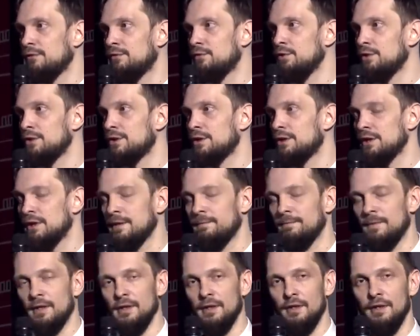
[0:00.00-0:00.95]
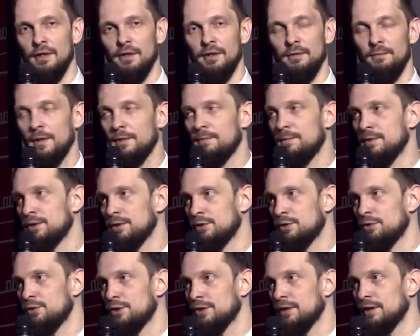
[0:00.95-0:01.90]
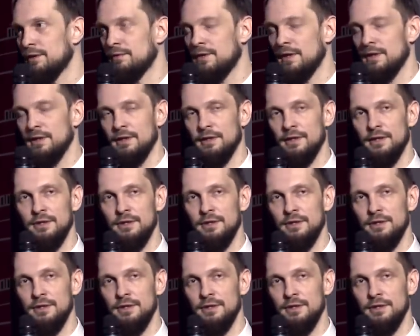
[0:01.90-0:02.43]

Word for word: функцией э, борьбы за существование.